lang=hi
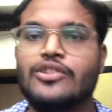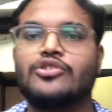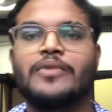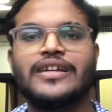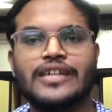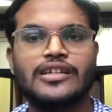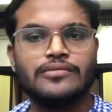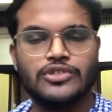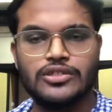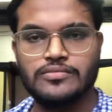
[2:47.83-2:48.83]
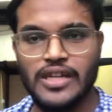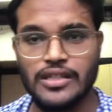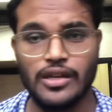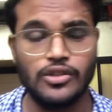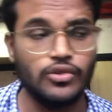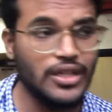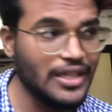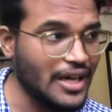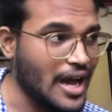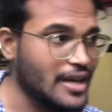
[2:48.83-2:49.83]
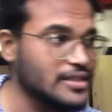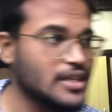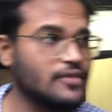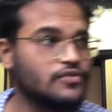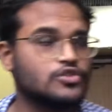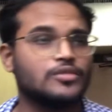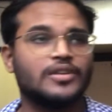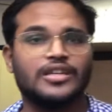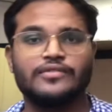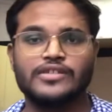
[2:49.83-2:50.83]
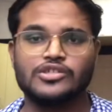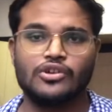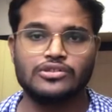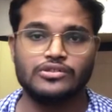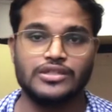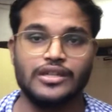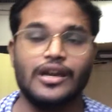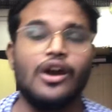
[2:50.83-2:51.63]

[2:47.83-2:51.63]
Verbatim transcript: तो मैंने टाटा मोटर्स में खरीदा क्योंकि ये आगे जाके फ्यूचर में ईवी स्टॉक्स लॉन्च करें